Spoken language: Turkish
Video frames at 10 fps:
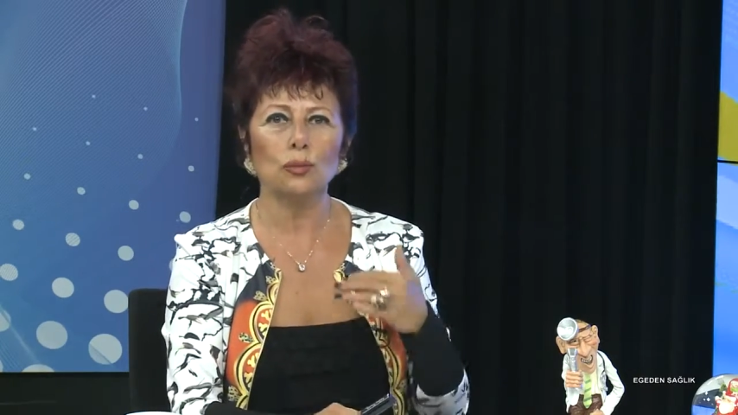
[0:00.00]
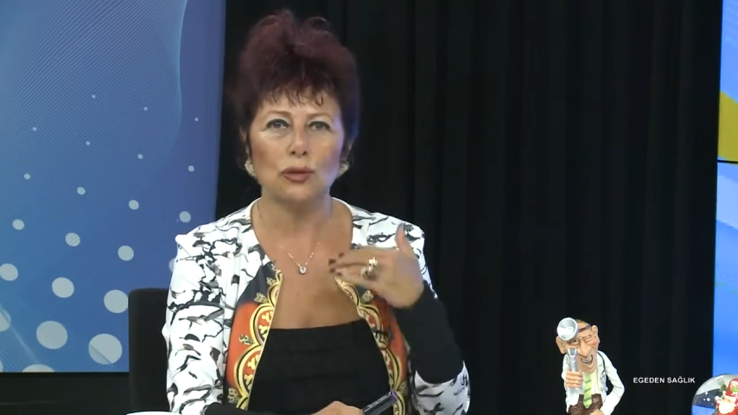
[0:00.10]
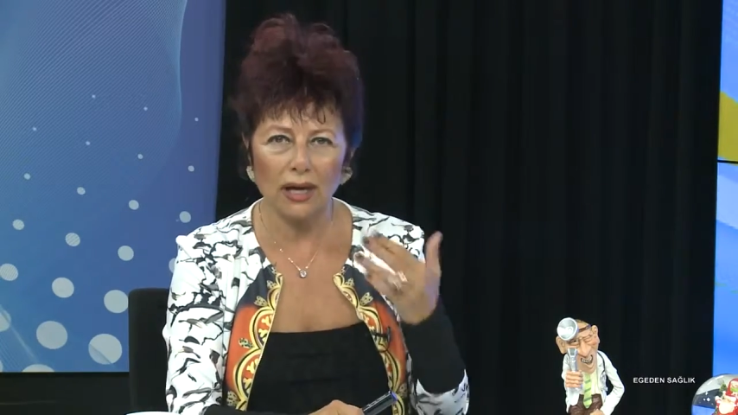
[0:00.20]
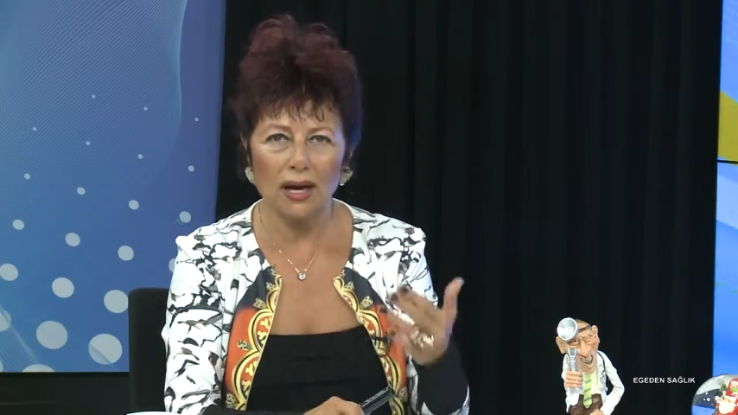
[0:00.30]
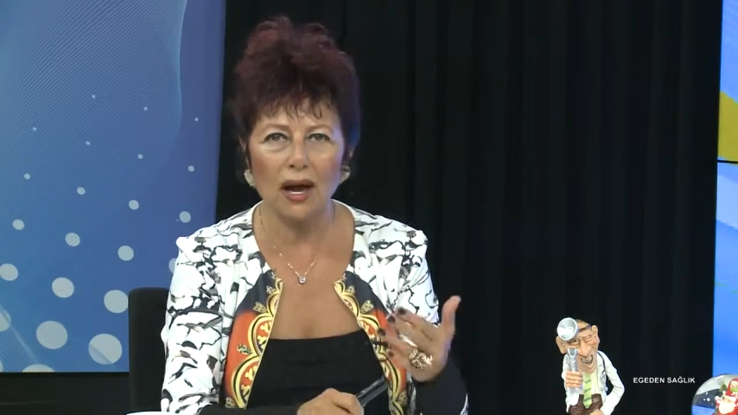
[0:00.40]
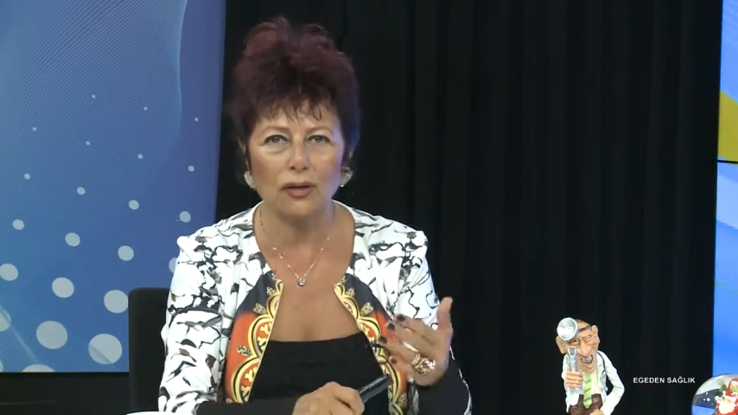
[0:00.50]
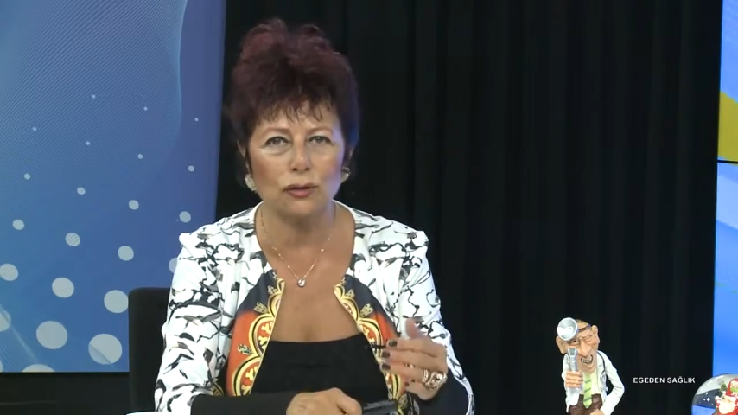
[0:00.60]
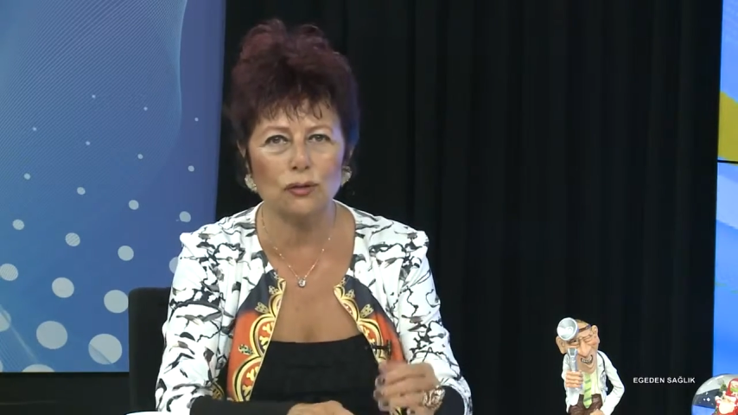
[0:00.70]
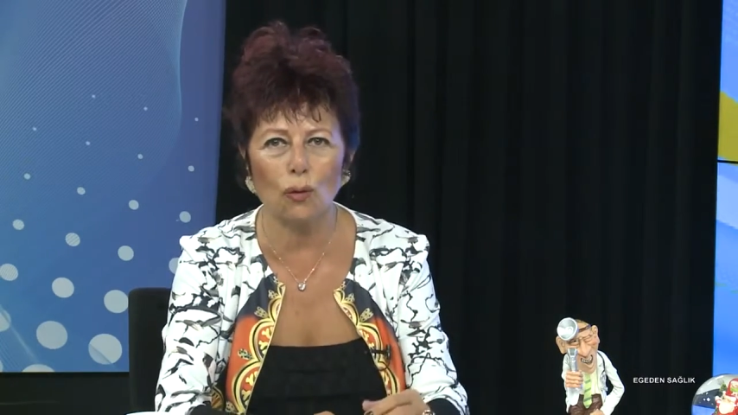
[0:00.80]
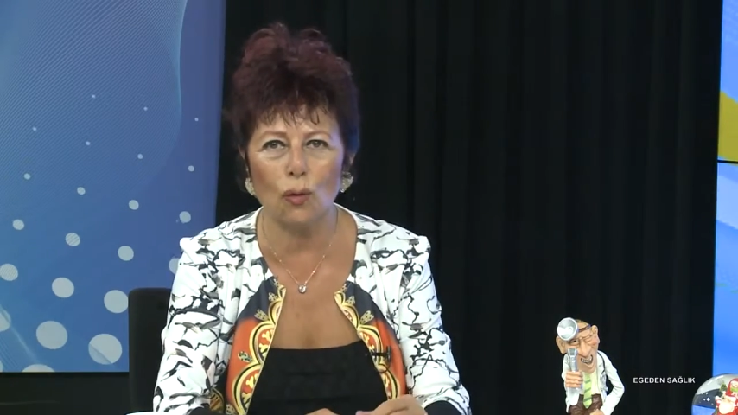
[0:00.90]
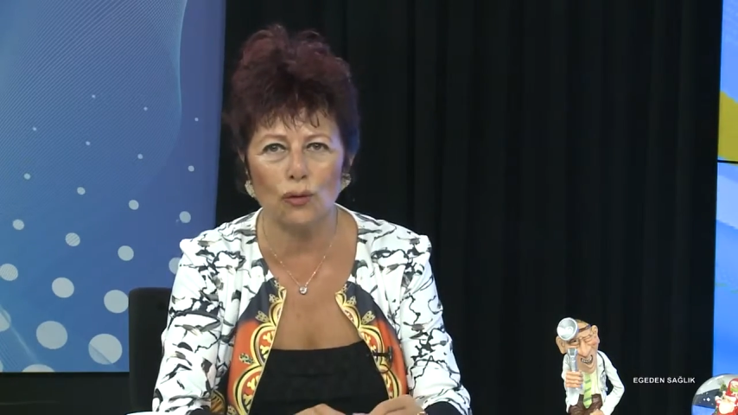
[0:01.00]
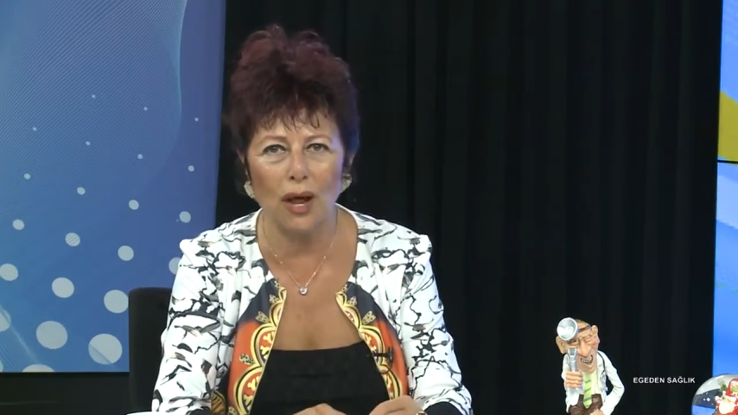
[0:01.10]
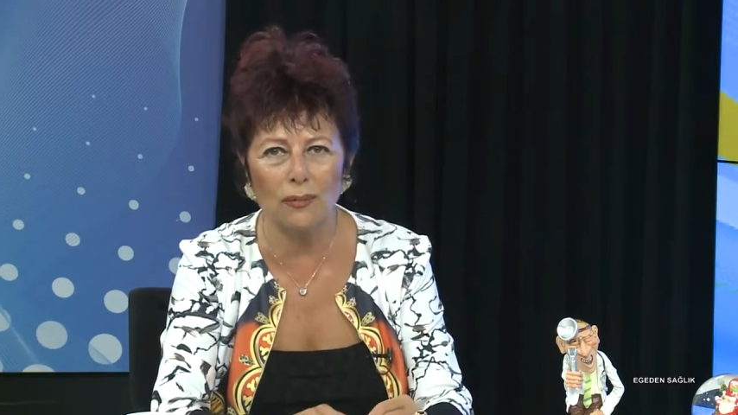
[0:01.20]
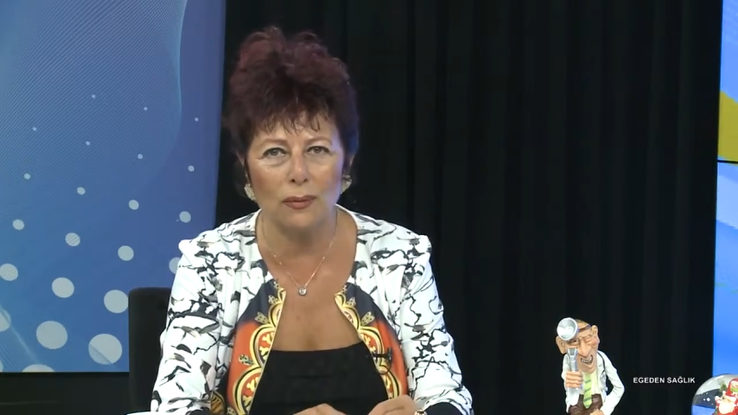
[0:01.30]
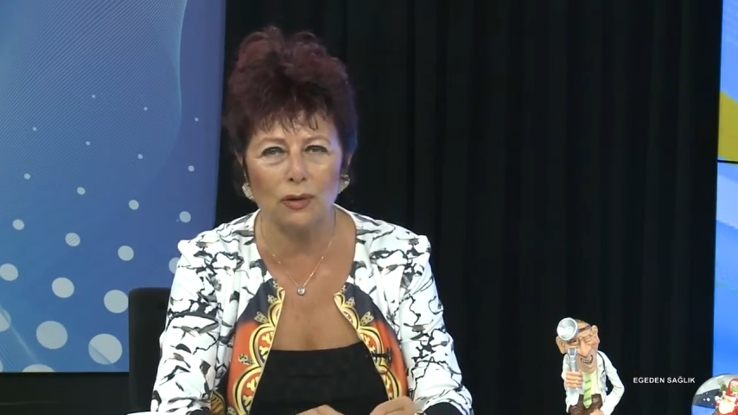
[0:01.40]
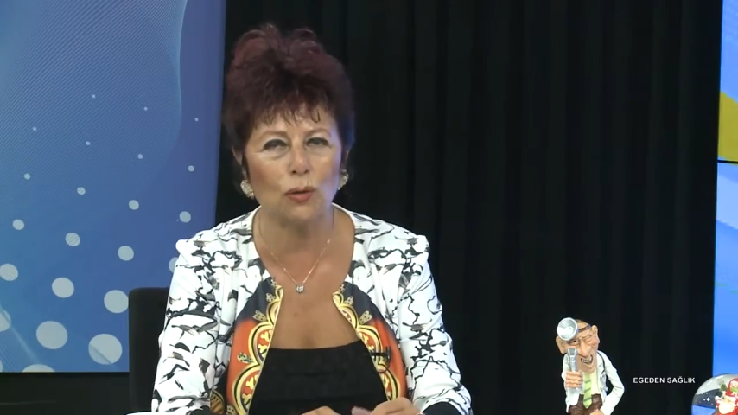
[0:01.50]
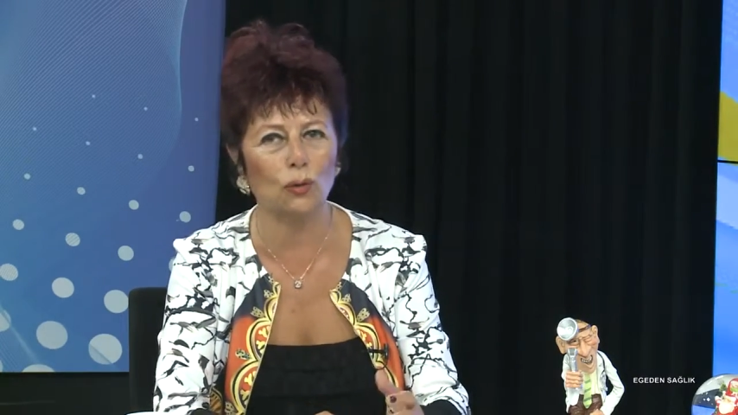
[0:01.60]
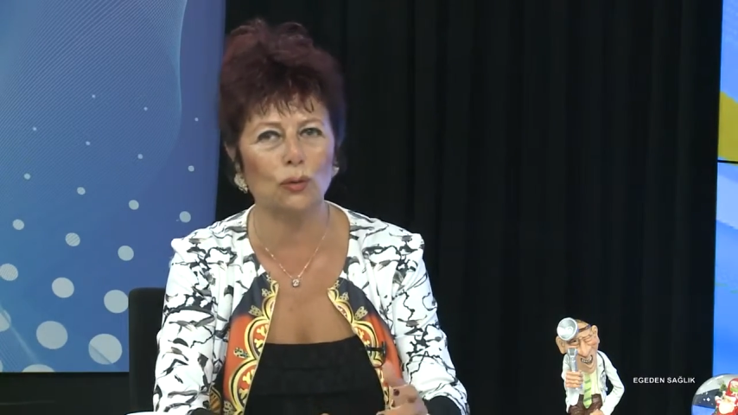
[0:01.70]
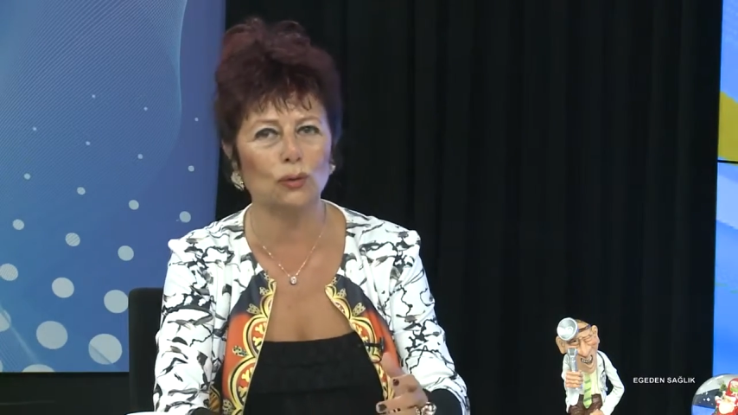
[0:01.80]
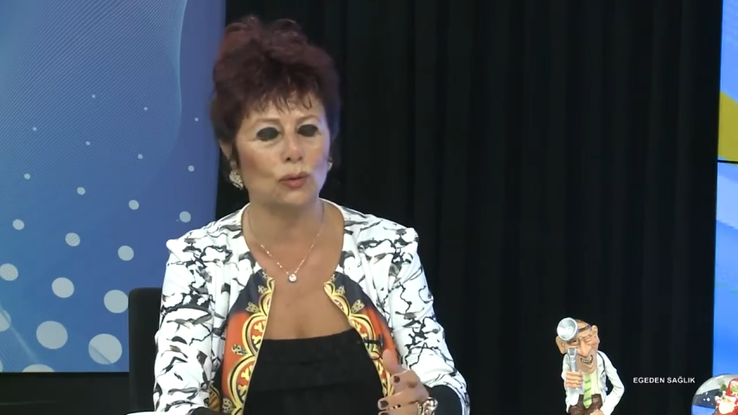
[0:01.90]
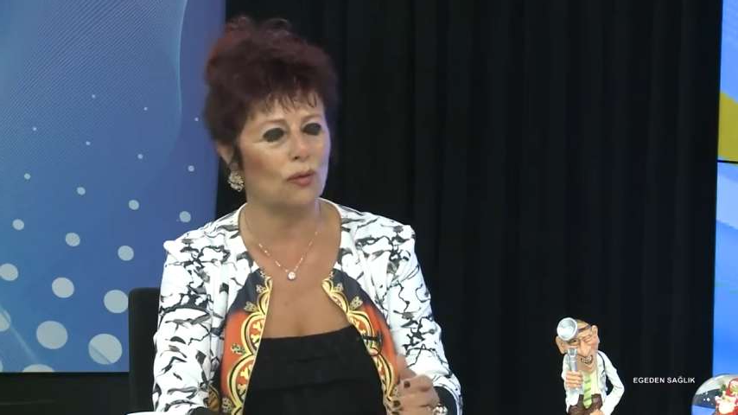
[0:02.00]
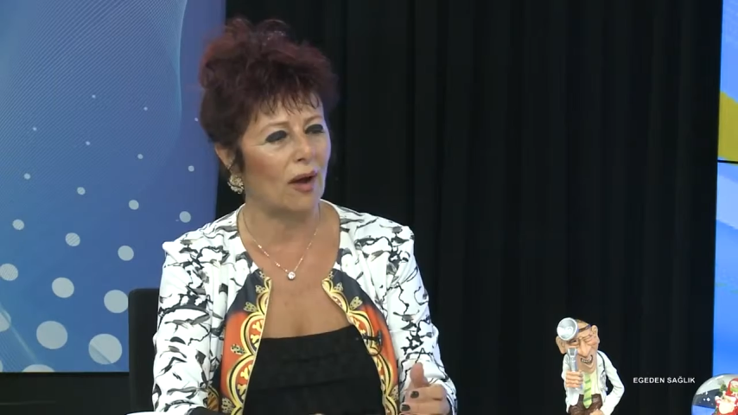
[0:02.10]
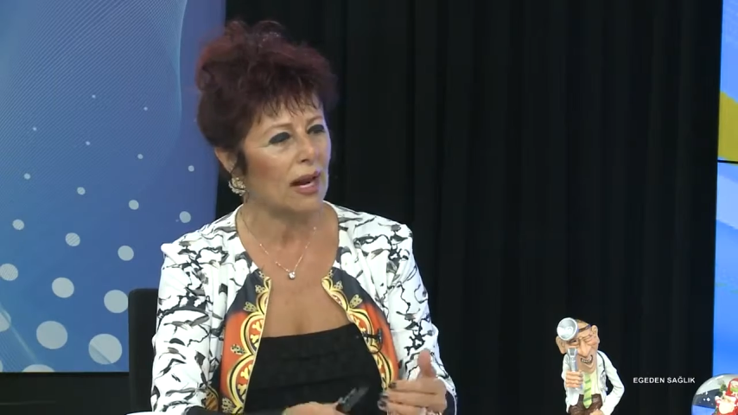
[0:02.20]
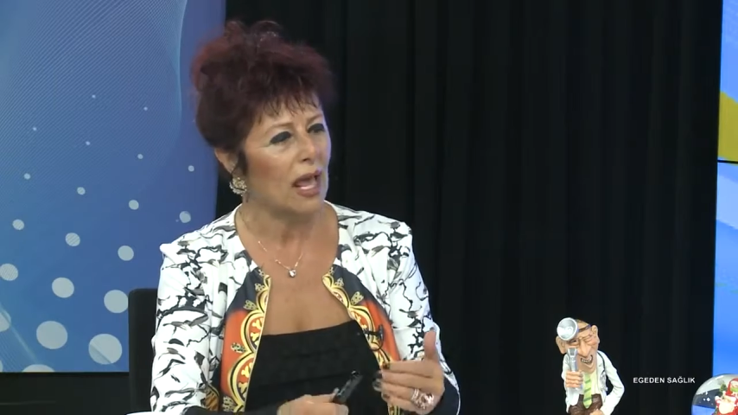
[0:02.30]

Bunlara karşı çok önemli bir koruyuculuğu var.